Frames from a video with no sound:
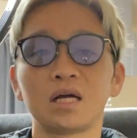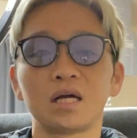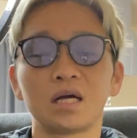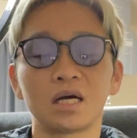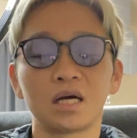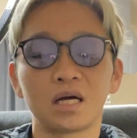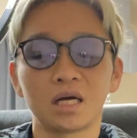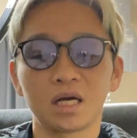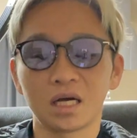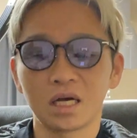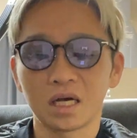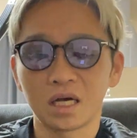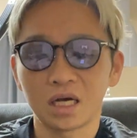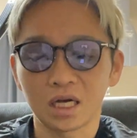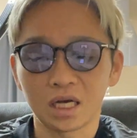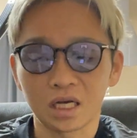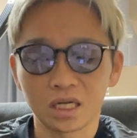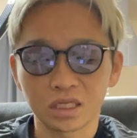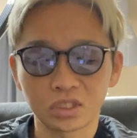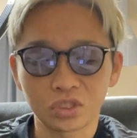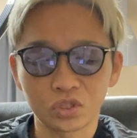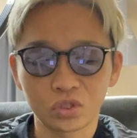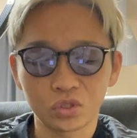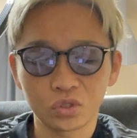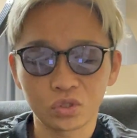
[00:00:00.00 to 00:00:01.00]
あ
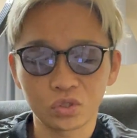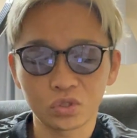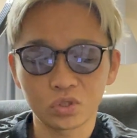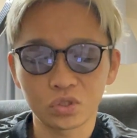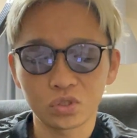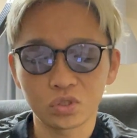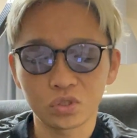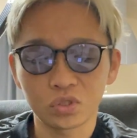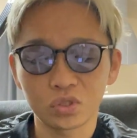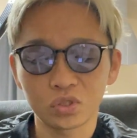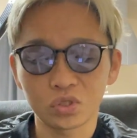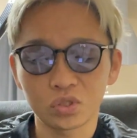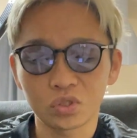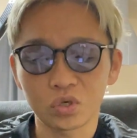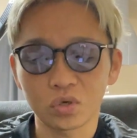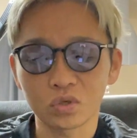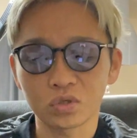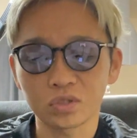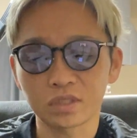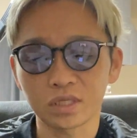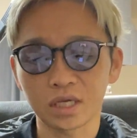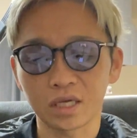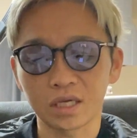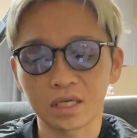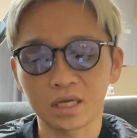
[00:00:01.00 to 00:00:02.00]
あ、16
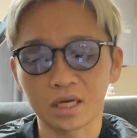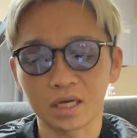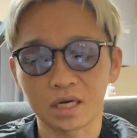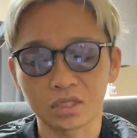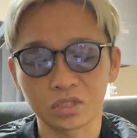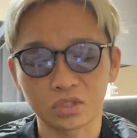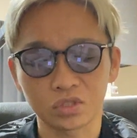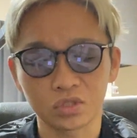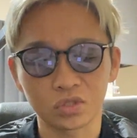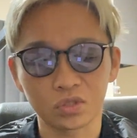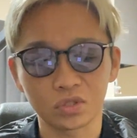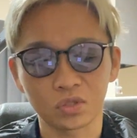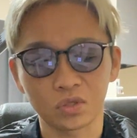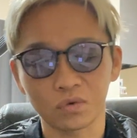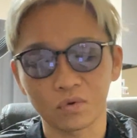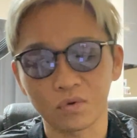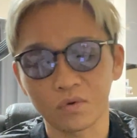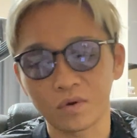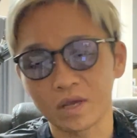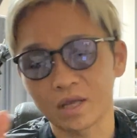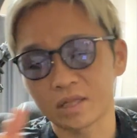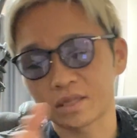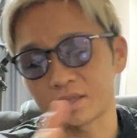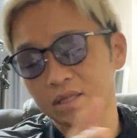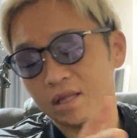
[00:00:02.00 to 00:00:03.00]
歳からずっとこ
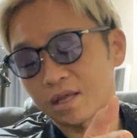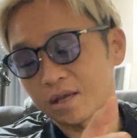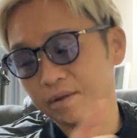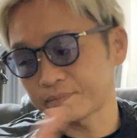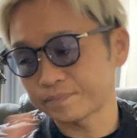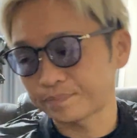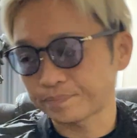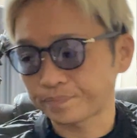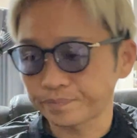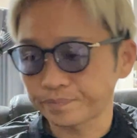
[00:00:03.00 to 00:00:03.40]
うやって、